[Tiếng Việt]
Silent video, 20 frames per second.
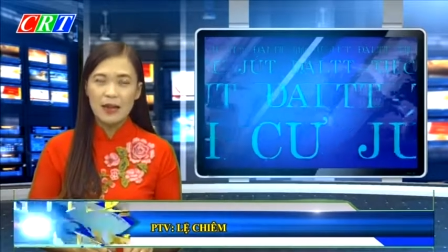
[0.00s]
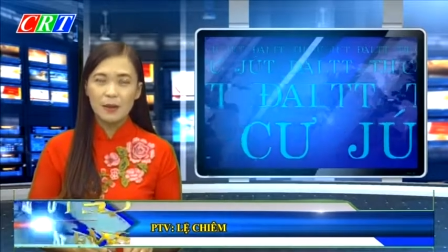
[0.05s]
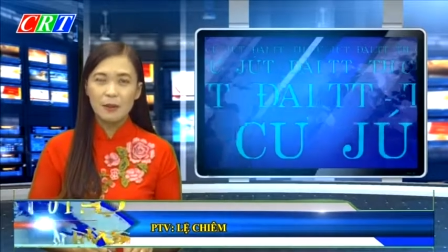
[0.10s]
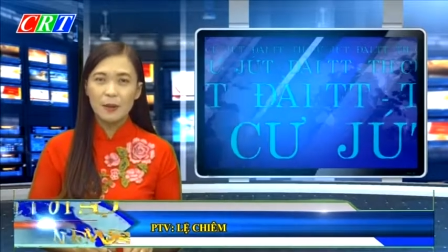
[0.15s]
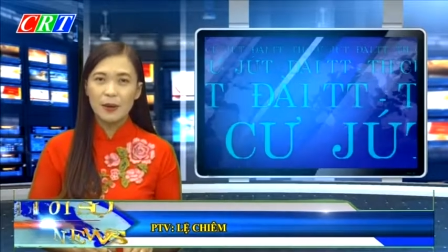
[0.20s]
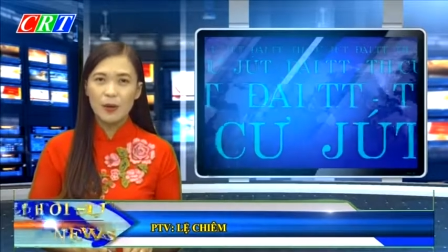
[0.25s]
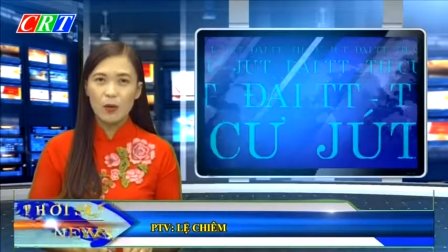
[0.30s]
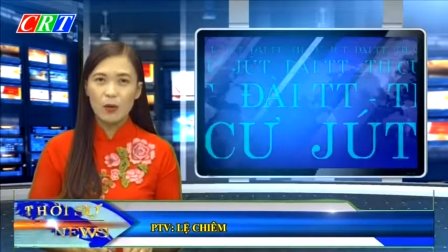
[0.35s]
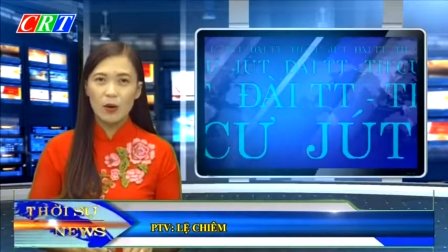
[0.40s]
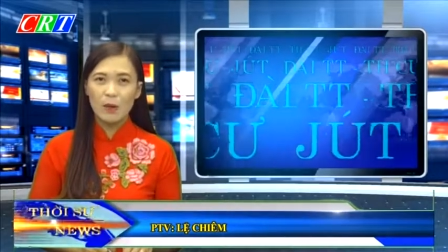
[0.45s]

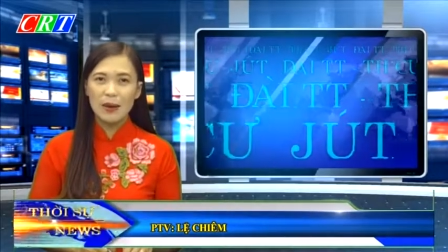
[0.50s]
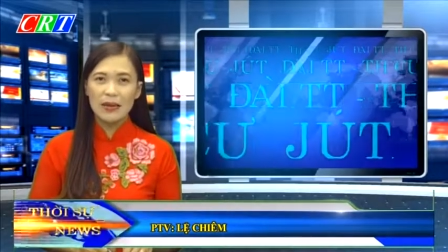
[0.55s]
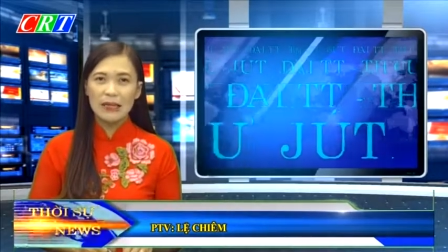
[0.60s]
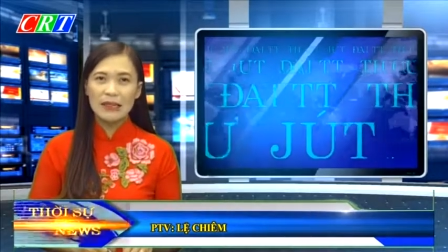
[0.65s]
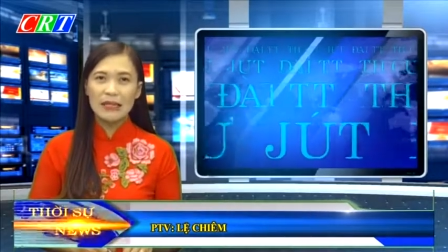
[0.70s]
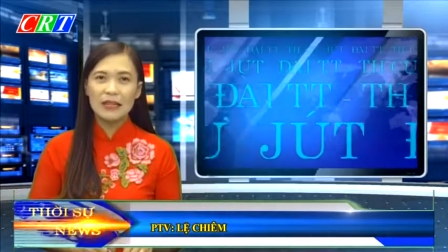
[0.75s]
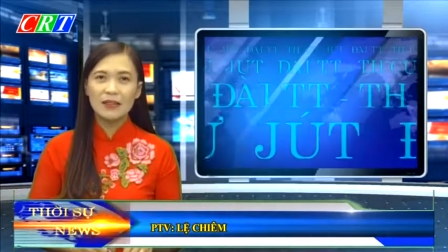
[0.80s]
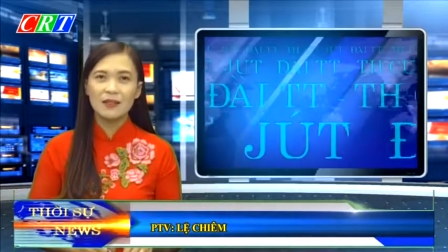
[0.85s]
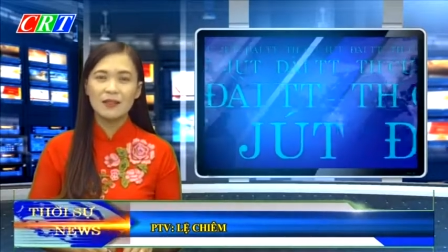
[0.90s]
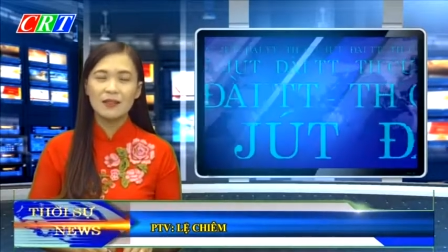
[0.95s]
Mở đầu là bản
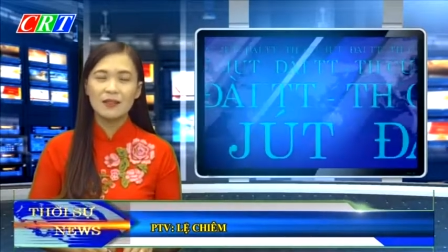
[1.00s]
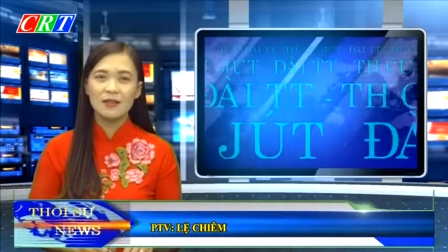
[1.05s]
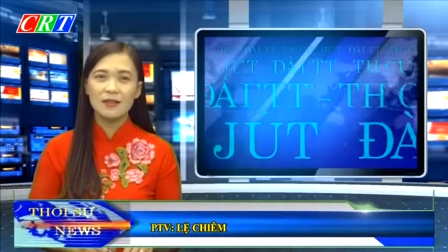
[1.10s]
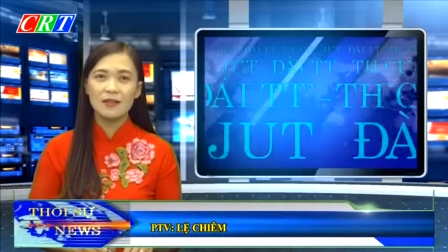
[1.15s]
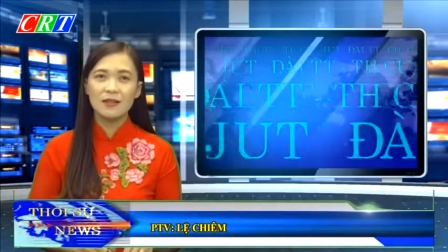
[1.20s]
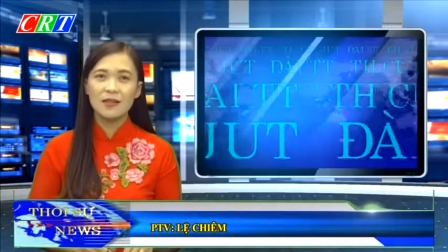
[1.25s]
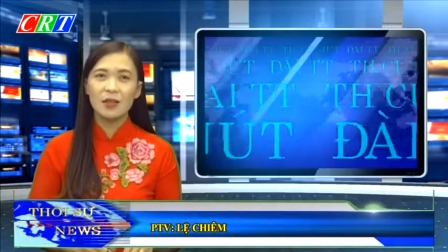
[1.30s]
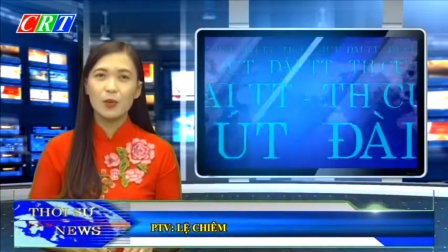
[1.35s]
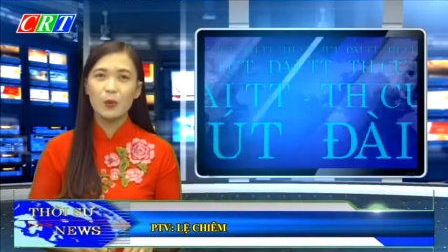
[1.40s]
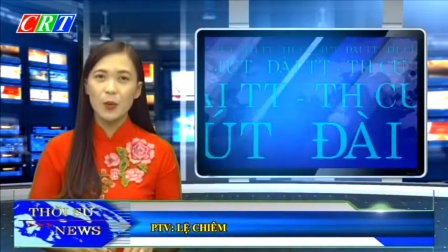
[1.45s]
tin thời
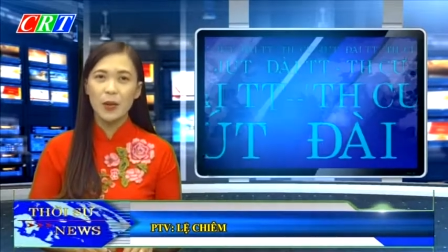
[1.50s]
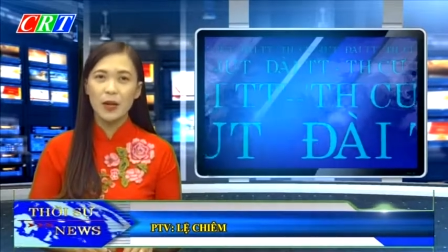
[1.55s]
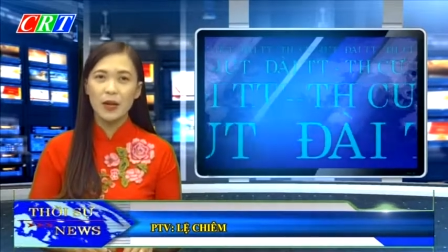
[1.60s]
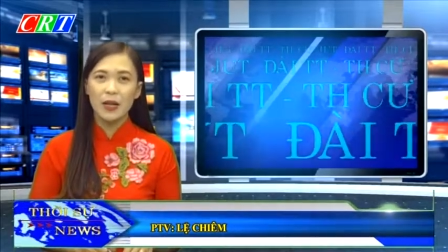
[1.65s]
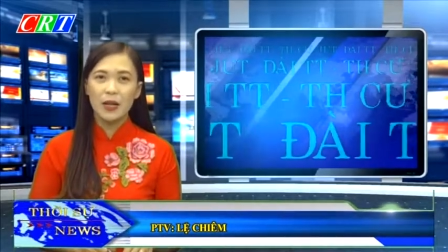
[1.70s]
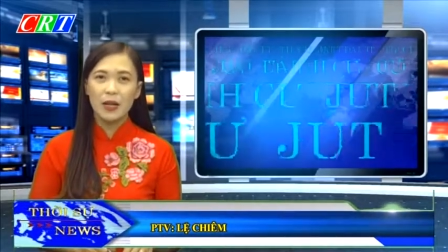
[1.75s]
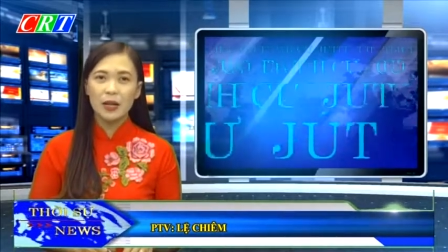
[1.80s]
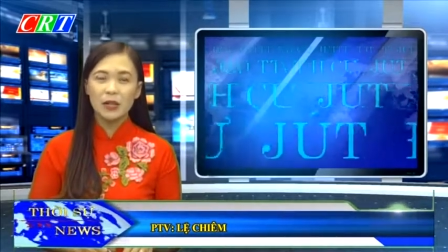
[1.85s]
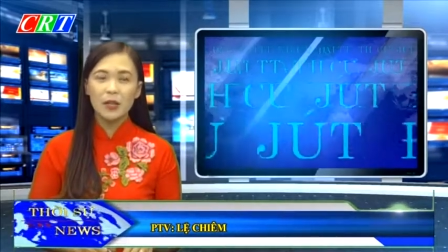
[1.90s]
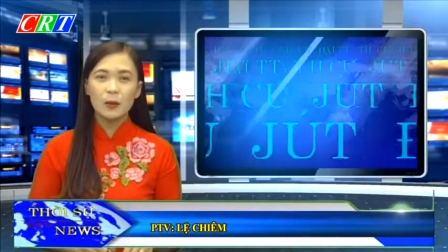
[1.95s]
sự trong huyện,
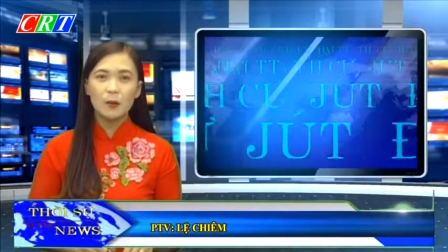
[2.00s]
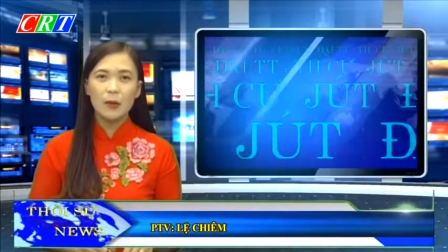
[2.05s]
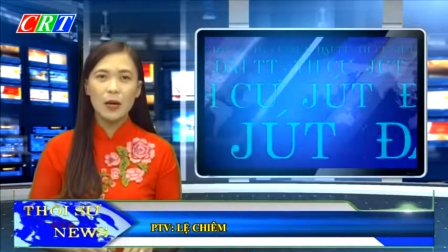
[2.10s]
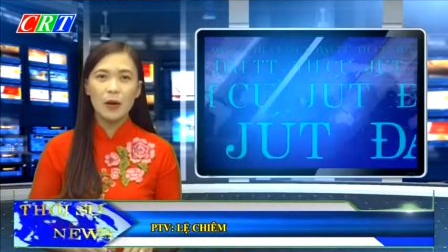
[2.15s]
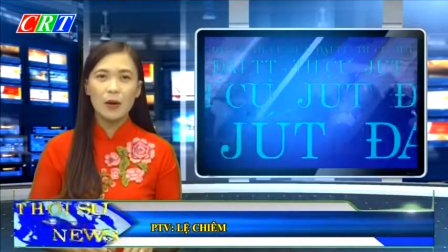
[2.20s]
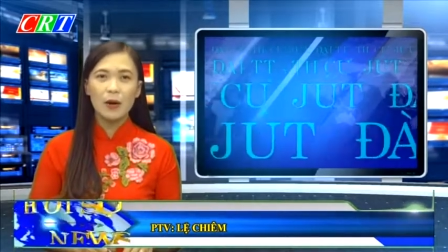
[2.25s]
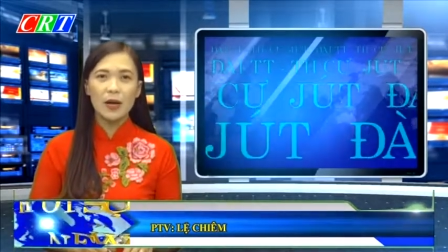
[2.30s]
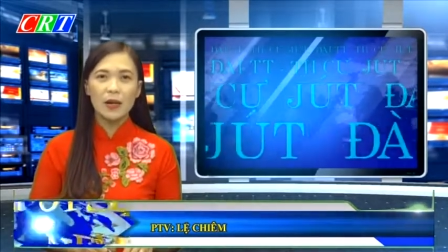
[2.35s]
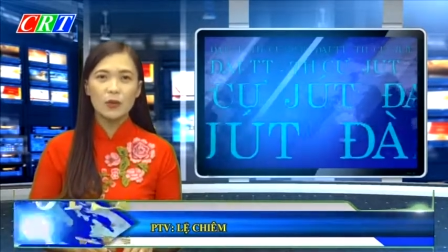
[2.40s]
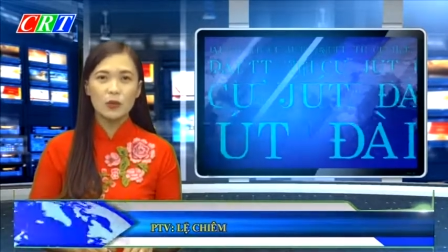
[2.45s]
tiếp theo
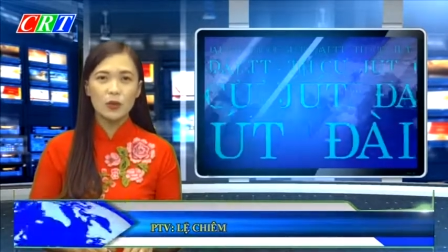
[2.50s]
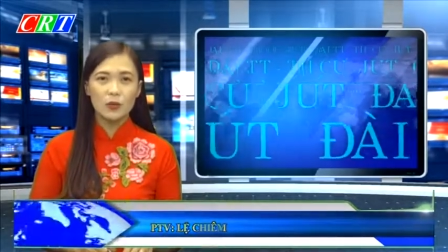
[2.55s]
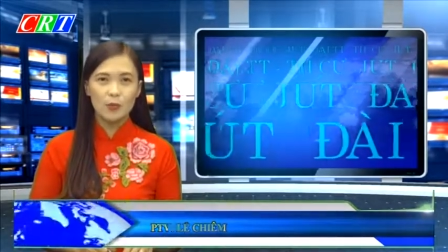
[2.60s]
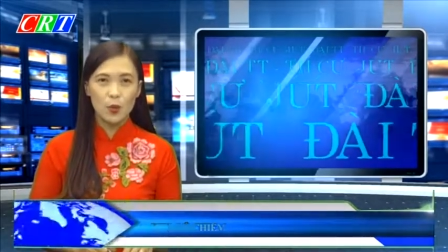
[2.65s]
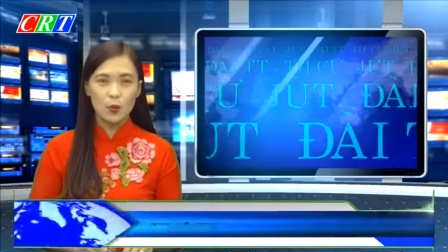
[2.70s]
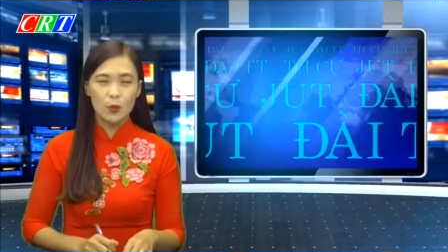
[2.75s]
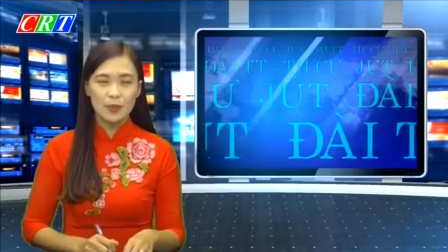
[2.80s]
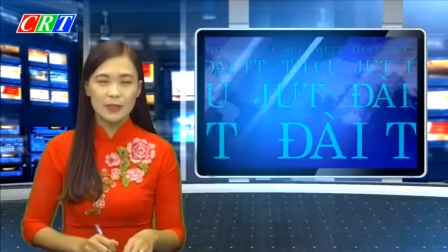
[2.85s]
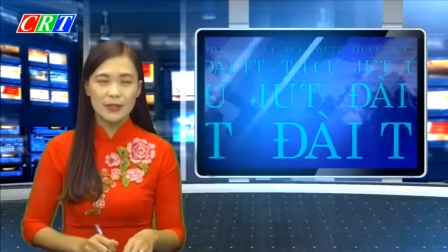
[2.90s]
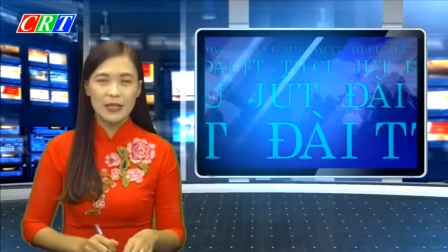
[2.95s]
là chuyên
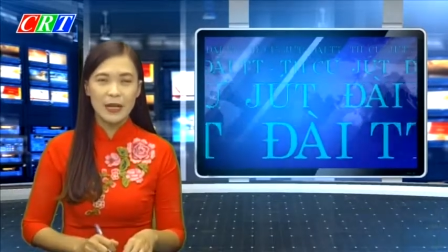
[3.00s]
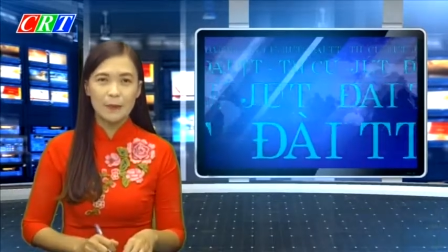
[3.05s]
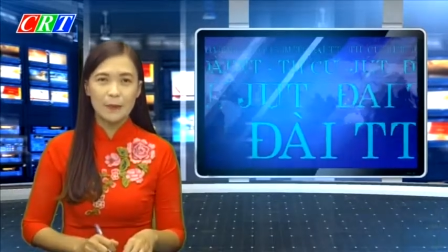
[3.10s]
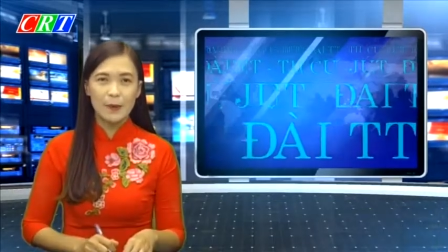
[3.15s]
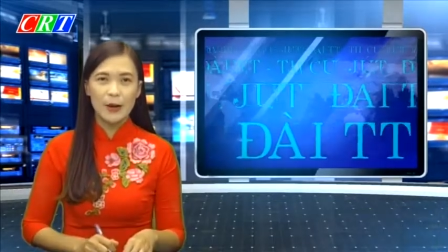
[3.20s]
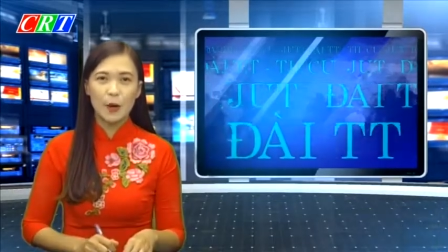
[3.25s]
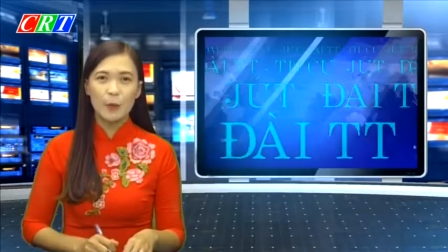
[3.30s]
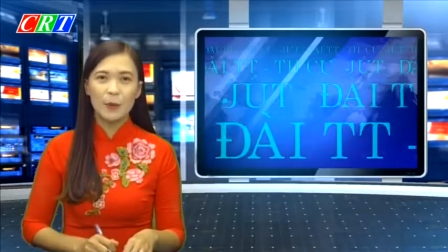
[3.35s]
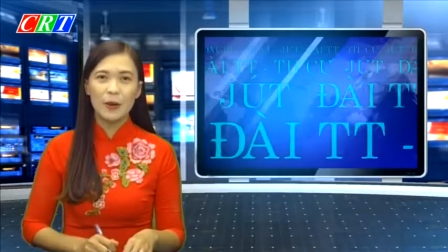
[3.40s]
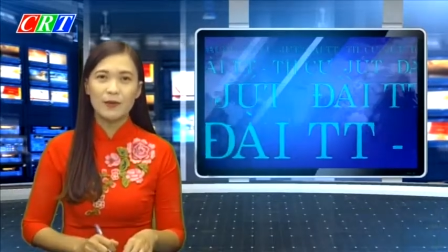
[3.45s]
mục giảm
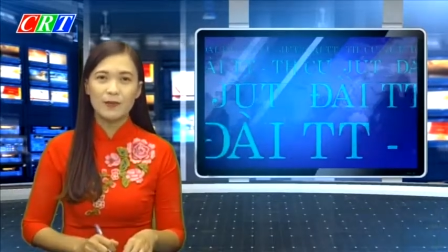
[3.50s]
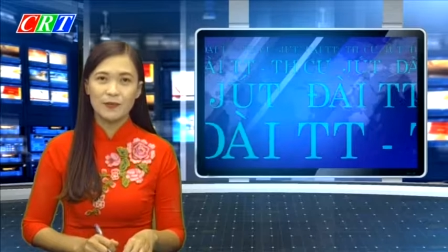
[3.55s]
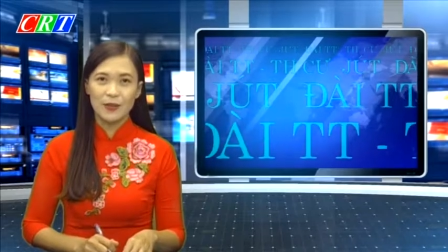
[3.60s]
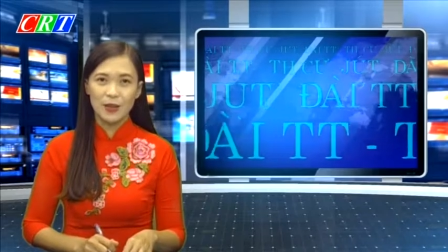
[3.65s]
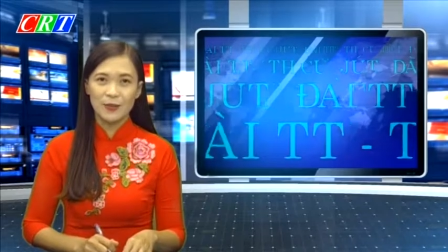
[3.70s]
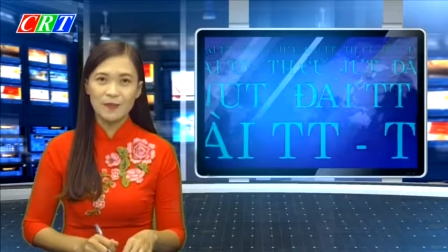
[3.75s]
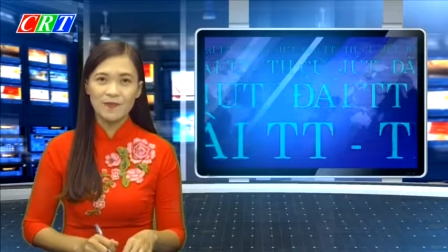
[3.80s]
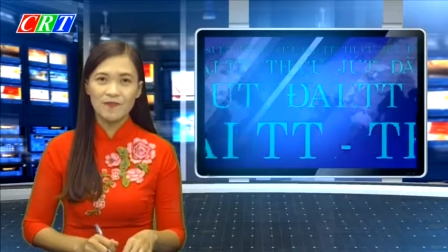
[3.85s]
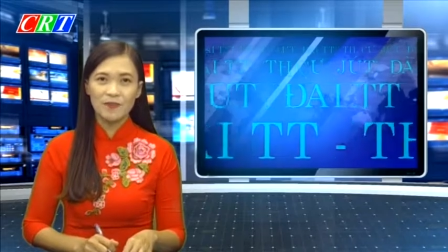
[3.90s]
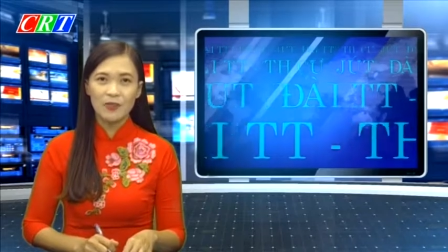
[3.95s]
nghèo bền
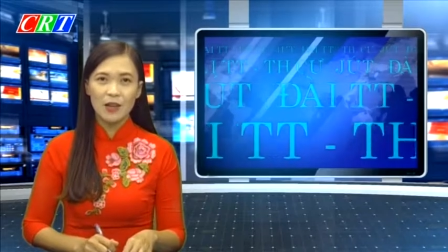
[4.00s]
vững.